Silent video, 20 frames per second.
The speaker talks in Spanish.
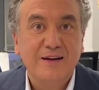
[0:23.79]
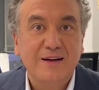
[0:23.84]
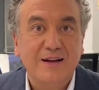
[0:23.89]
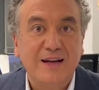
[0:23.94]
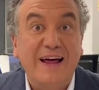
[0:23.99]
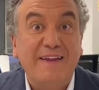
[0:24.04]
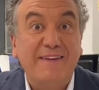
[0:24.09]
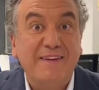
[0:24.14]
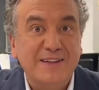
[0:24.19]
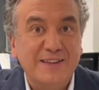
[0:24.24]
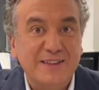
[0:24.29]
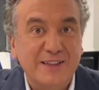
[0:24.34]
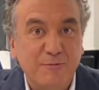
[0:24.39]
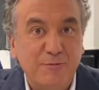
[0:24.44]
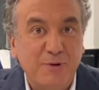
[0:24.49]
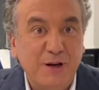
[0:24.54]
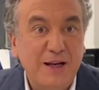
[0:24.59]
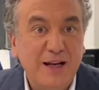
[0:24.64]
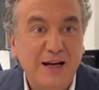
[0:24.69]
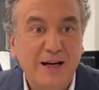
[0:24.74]
la
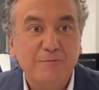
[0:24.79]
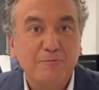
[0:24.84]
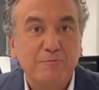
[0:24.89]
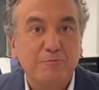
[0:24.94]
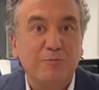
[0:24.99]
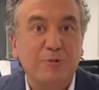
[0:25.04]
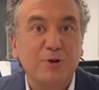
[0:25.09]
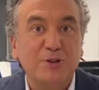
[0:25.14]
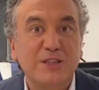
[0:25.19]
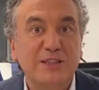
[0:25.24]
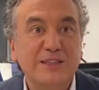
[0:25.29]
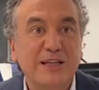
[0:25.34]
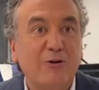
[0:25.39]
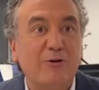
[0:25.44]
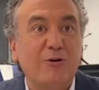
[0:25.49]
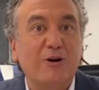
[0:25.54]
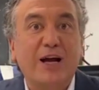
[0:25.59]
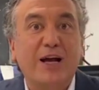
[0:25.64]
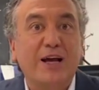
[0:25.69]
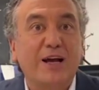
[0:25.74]
disciplina, pues es
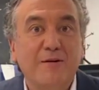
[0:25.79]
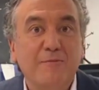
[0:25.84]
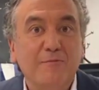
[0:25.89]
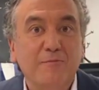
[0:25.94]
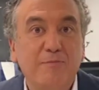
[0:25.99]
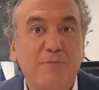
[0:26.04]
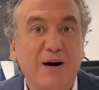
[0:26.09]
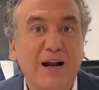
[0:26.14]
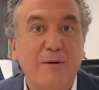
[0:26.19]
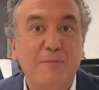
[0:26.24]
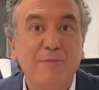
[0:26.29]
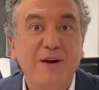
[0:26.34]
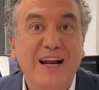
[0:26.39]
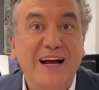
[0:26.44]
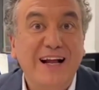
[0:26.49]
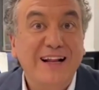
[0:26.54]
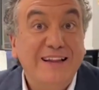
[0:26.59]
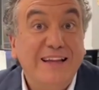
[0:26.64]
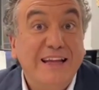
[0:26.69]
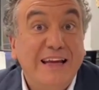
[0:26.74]
algo que para mí era
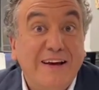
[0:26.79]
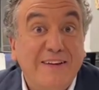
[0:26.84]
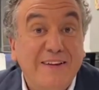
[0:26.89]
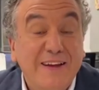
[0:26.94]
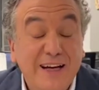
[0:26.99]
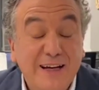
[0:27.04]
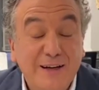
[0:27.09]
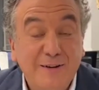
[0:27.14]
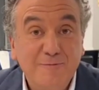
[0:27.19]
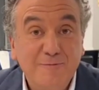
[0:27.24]
el día a día.